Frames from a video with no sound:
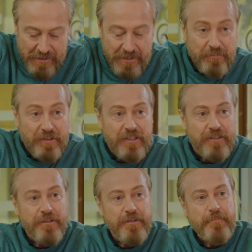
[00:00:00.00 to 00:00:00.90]

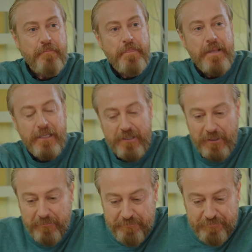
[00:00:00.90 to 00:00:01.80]
Şimdi
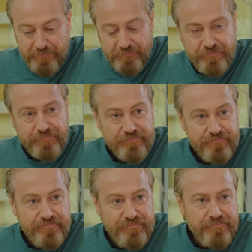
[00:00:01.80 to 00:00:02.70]
İlkay'ım,
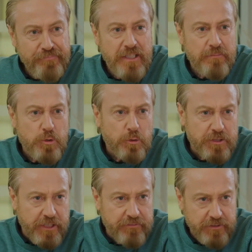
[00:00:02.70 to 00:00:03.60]
benim çok
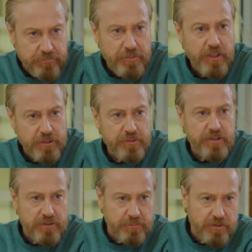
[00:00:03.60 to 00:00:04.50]
sevdiğim bir hanım
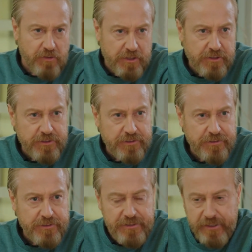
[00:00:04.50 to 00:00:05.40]
kızımız var.
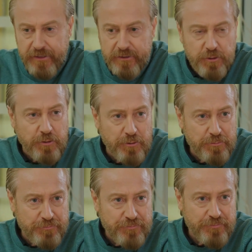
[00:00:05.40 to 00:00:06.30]
Yine çok
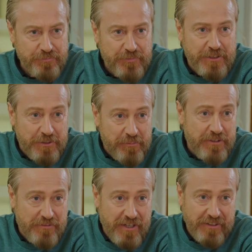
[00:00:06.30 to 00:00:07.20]

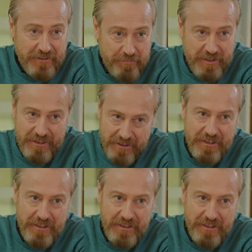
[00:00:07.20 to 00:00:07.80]
kıymet verdiğim birinin